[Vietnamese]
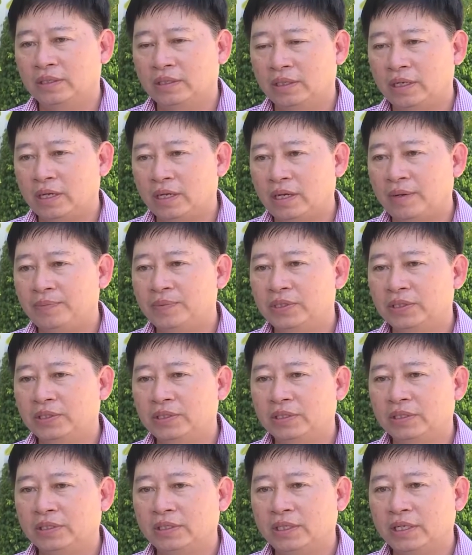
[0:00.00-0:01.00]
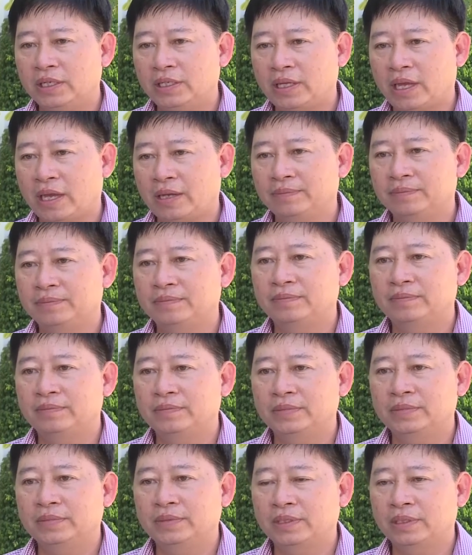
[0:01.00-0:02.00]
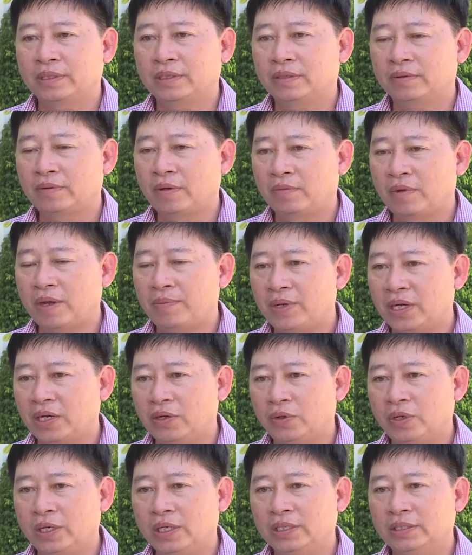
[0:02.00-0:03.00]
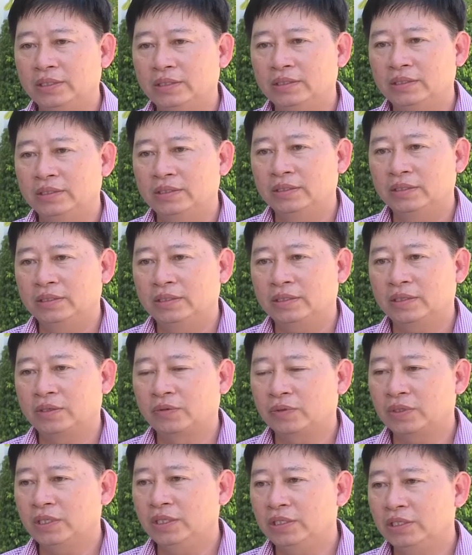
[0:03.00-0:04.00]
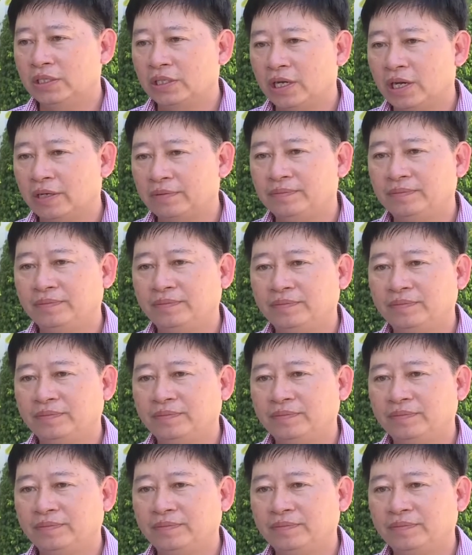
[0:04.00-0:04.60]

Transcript: nâng cấp sửa chữa cái trạm à, phòng khám đa khoa đầu tư trường học